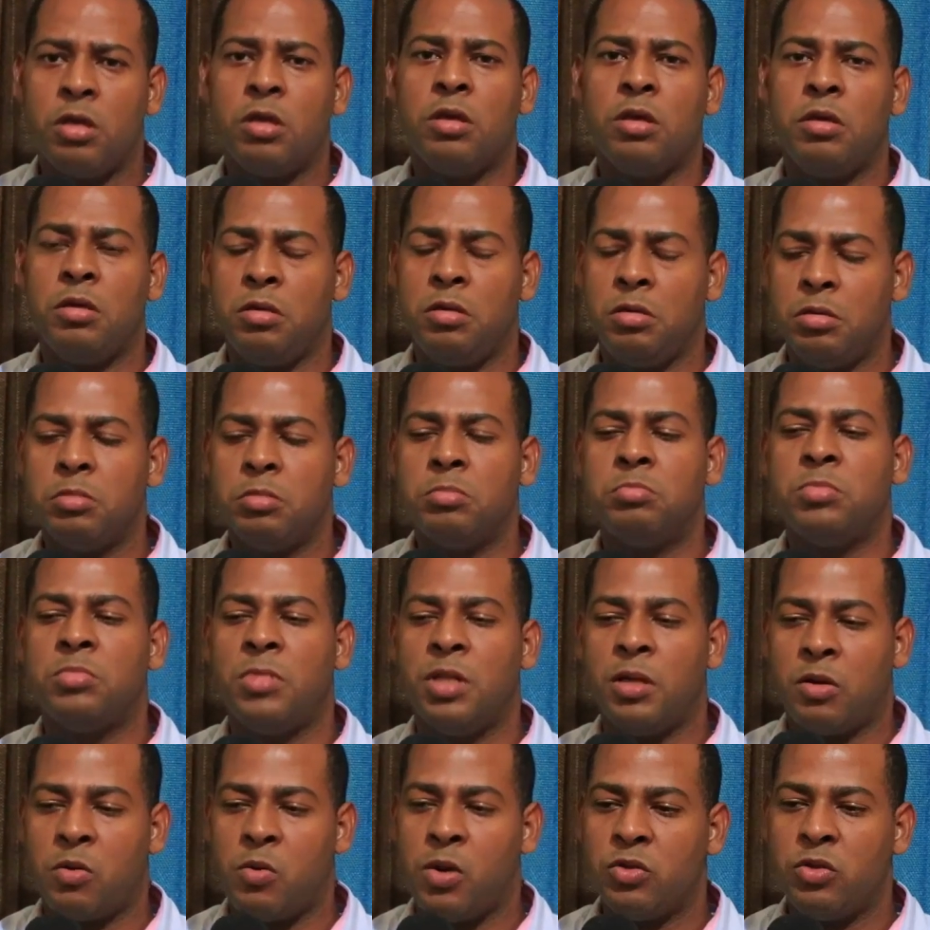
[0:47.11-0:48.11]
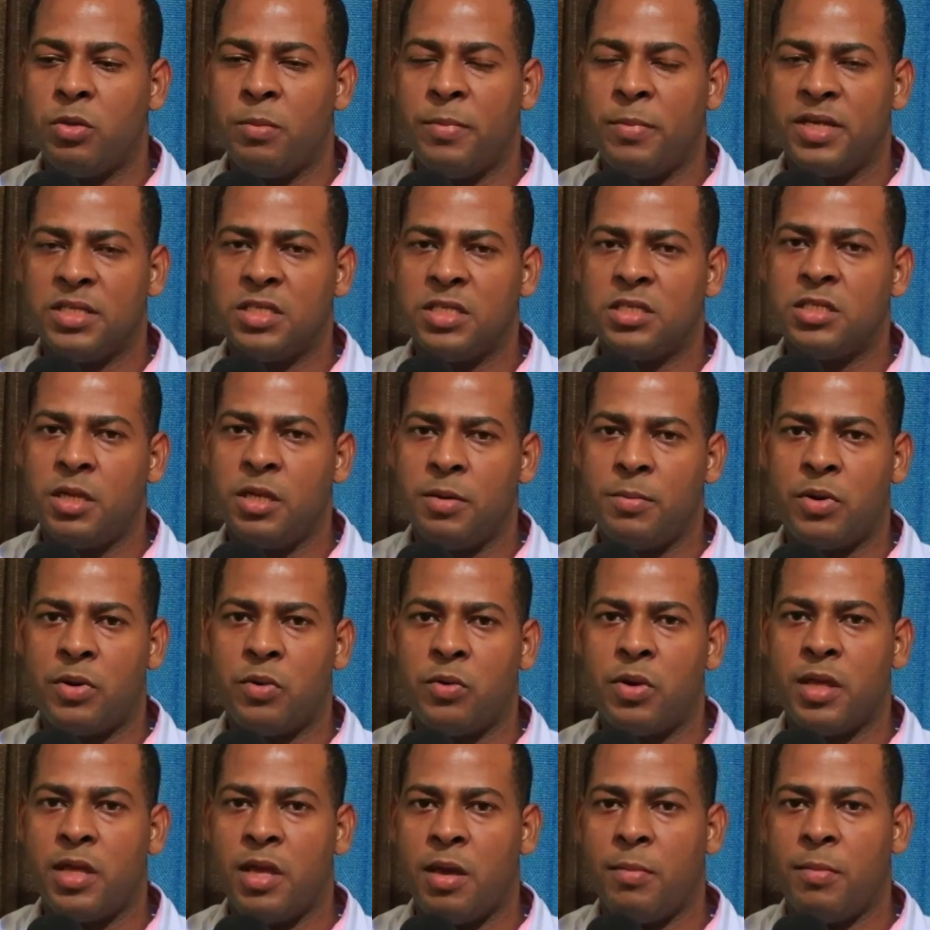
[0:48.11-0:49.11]
Y de cuando en veces siempre
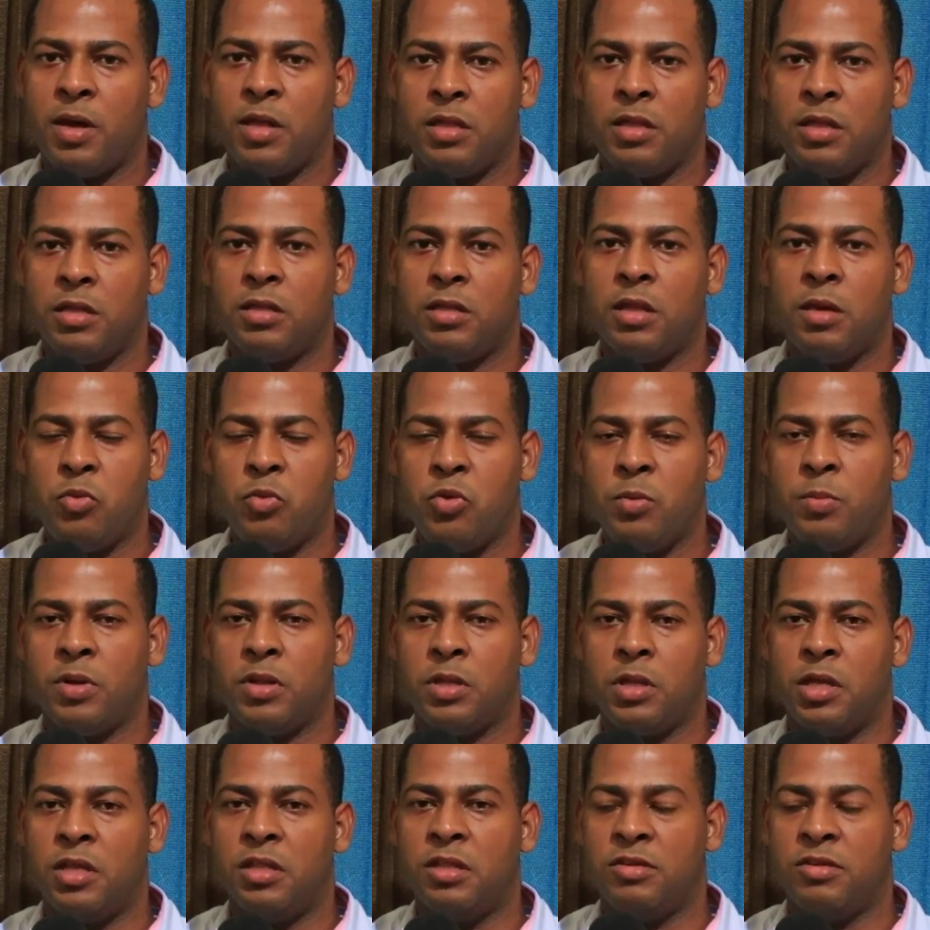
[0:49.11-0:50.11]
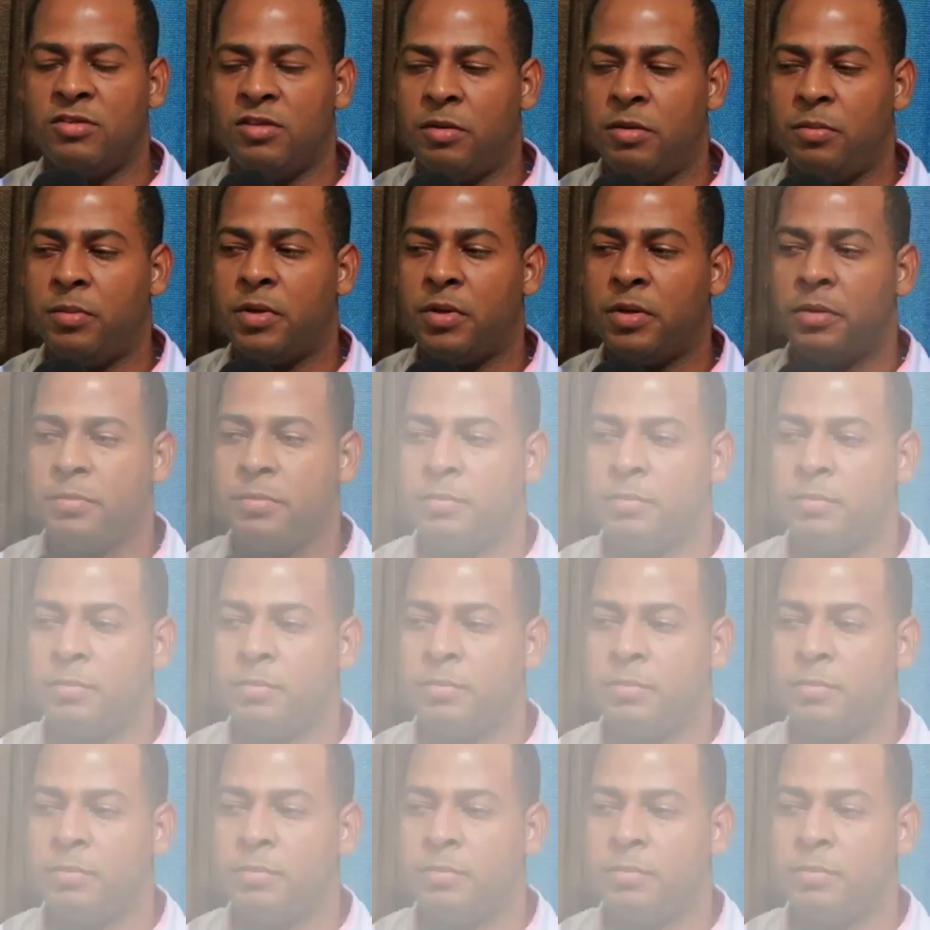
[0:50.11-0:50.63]
una llamadita, muy pendiente siempre.